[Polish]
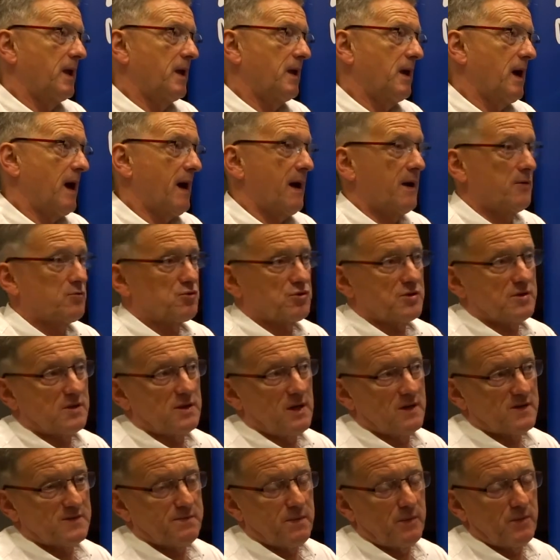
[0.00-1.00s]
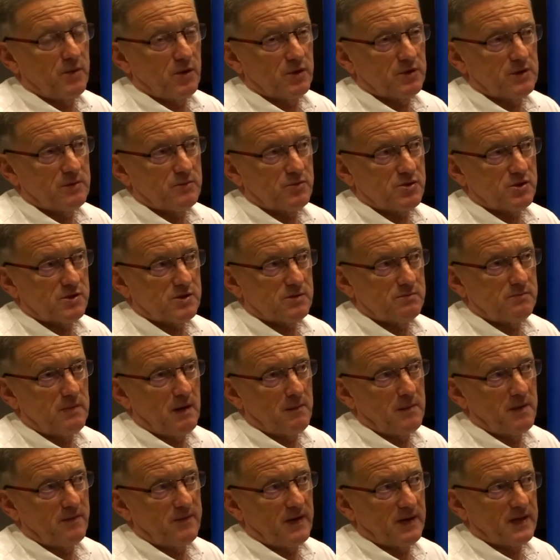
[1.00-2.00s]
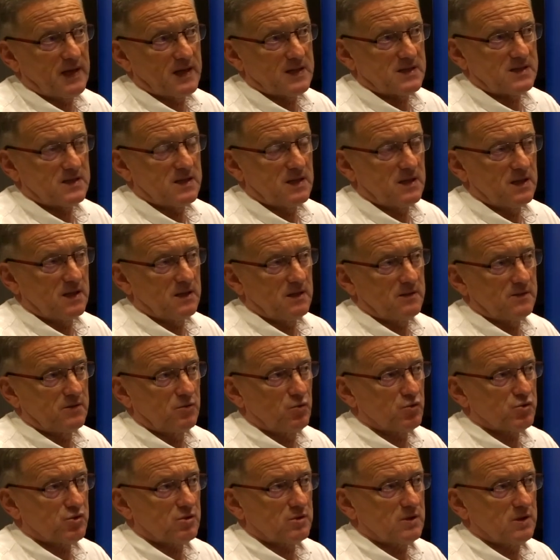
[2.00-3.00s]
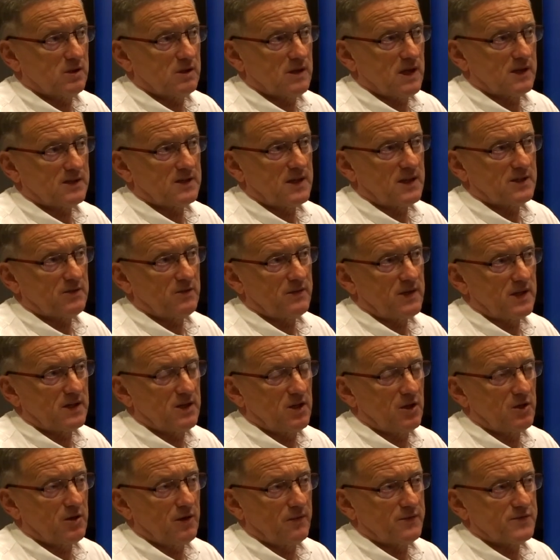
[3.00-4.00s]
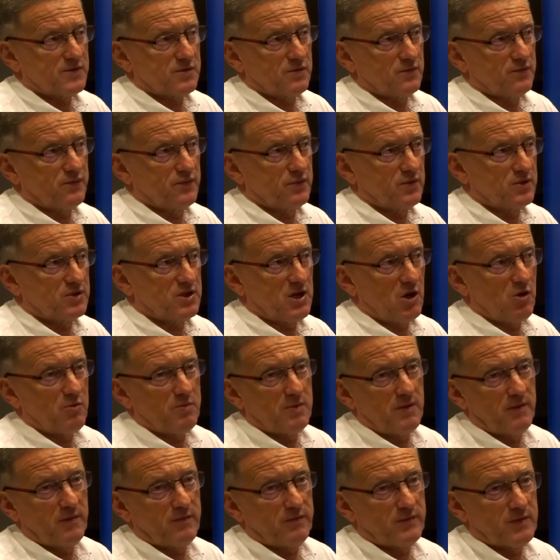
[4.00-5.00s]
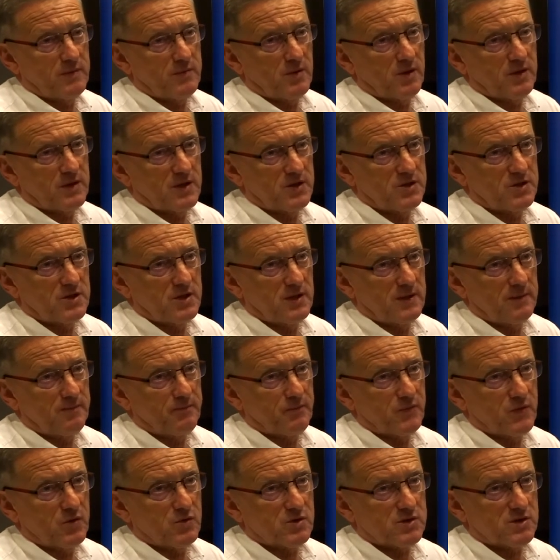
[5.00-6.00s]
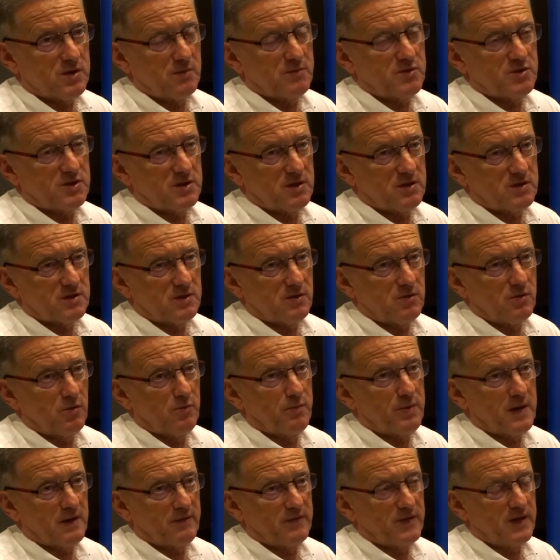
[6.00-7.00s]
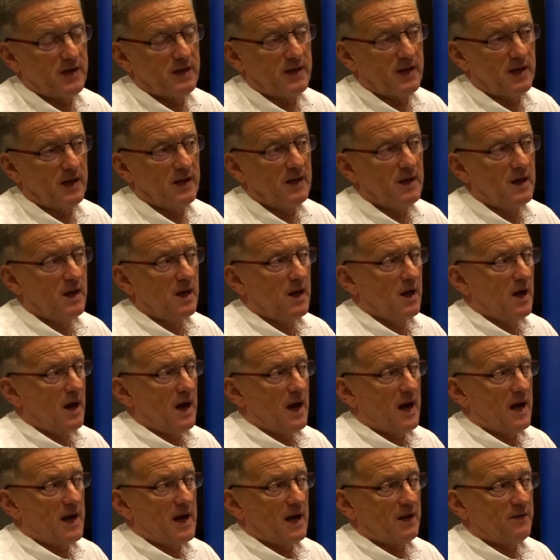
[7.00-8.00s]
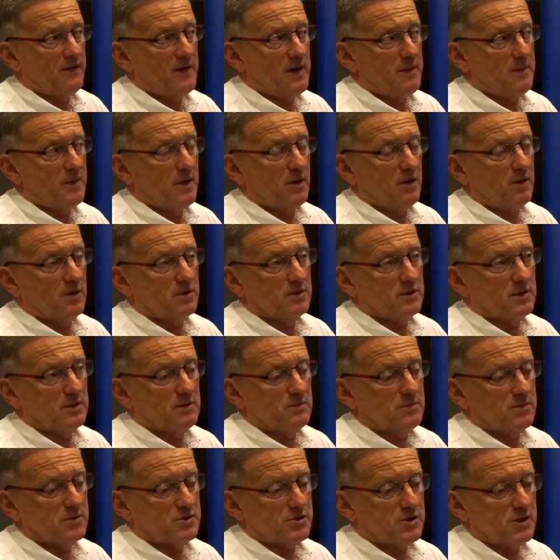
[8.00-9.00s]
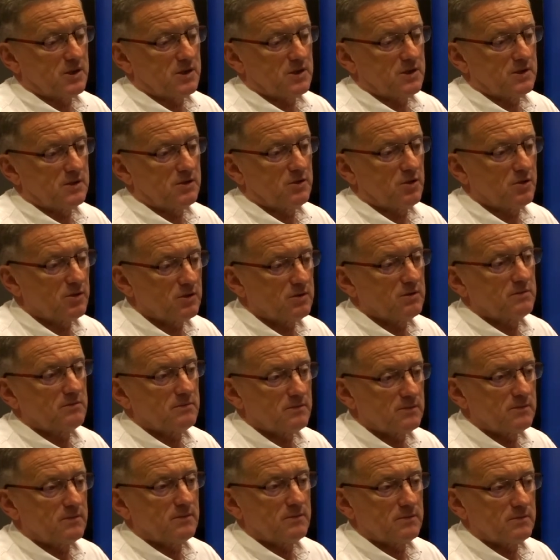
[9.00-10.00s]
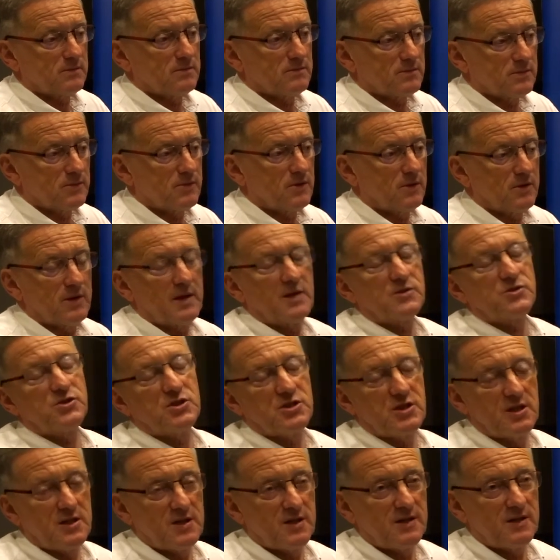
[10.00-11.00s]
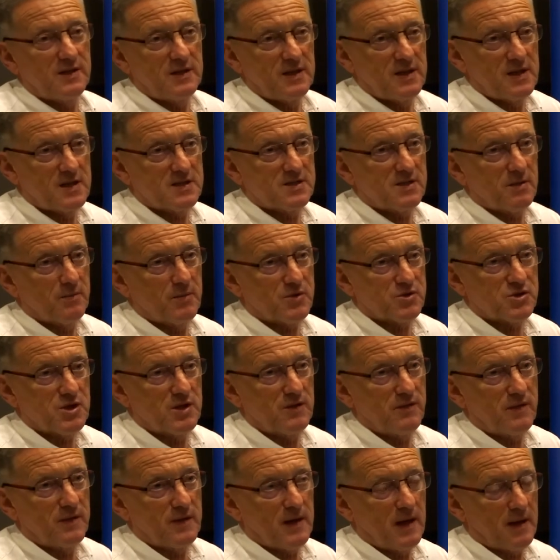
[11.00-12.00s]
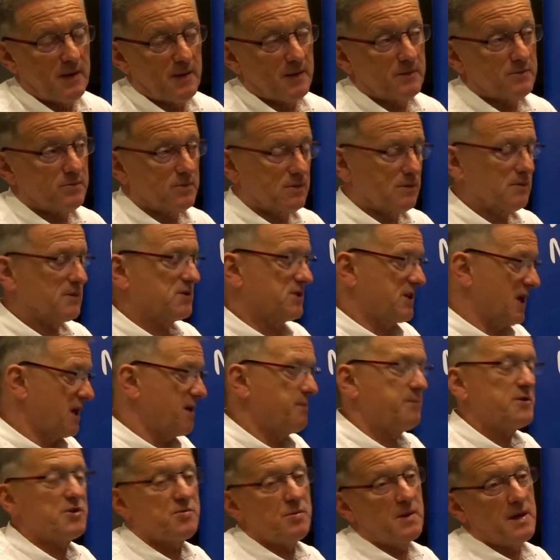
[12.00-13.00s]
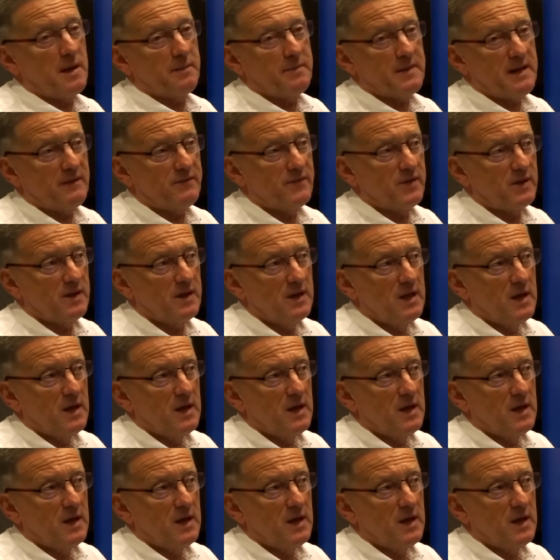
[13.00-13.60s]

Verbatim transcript: a już nie wspomnę o tym, że mamy wakacje. Dużo kandydatów na kierowców chciałby w tym okresie mm, zdobyć te uprawnienia, a jak wiemy o tym, że no, no, no dzisiaj nie jest to możliwe, a chcielibyśmy naprawdę